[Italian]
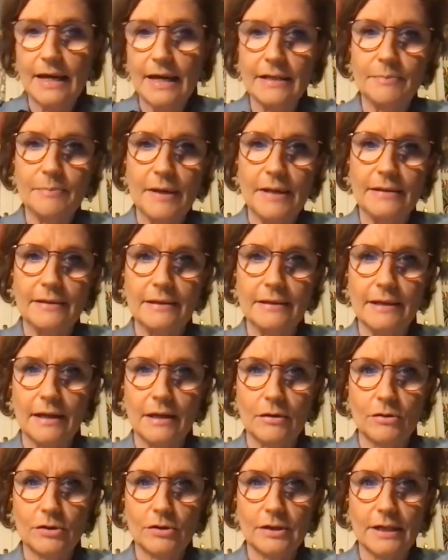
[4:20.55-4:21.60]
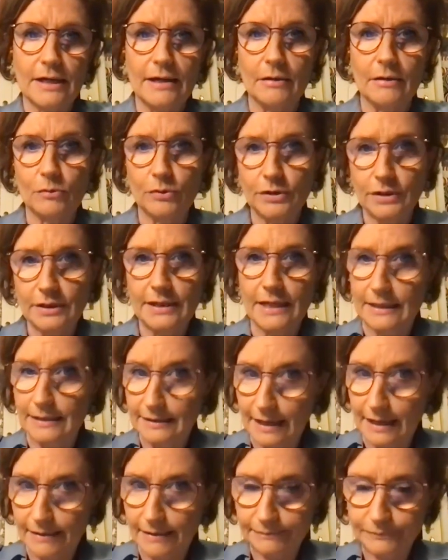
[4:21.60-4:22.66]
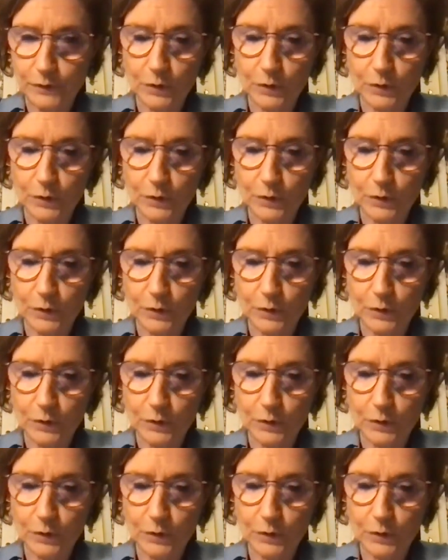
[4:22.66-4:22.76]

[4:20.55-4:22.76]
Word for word: aspetti della nostra quotidianità.